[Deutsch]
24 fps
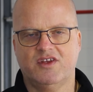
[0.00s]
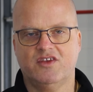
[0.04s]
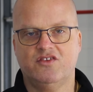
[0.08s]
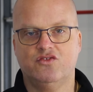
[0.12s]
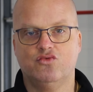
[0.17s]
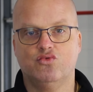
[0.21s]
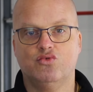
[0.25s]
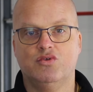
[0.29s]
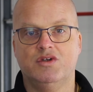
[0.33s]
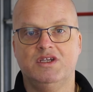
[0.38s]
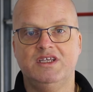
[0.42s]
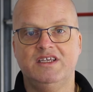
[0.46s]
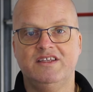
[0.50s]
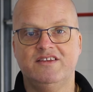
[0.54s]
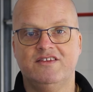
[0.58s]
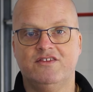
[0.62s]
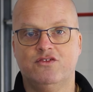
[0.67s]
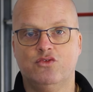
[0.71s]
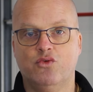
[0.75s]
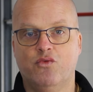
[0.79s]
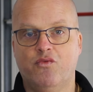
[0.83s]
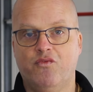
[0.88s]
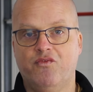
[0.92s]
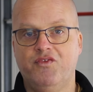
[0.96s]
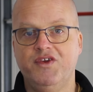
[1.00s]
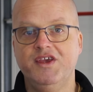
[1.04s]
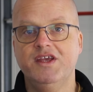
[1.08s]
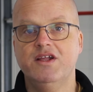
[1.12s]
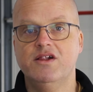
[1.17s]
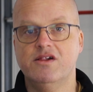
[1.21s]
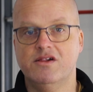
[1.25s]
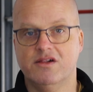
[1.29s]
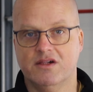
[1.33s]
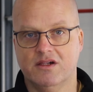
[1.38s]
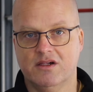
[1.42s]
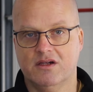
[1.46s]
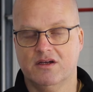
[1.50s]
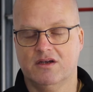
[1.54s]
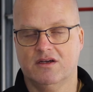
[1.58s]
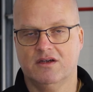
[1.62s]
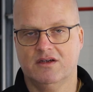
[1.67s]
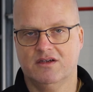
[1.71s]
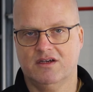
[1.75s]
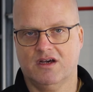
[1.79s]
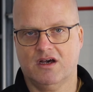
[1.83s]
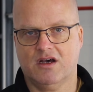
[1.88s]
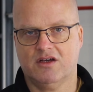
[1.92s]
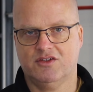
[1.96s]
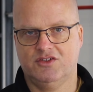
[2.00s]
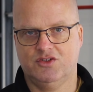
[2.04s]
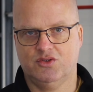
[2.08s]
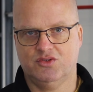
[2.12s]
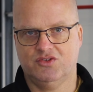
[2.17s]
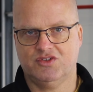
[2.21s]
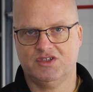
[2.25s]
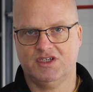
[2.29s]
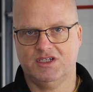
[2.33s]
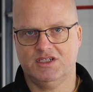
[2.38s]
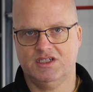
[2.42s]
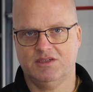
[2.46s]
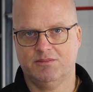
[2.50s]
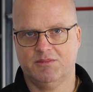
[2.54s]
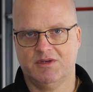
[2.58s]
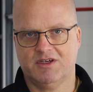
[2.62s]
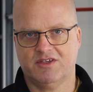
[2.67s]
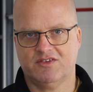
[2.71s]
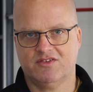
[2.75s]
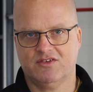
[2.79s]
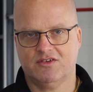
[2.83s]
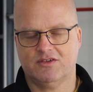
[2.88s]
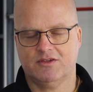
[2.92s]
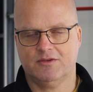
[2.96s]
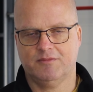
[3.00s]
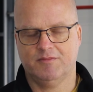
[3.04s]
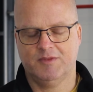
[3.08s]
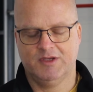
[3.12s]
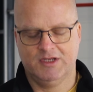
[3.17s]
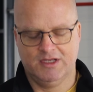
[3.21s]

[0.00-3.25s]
dass du nicht zu viel Cardio-Training machst.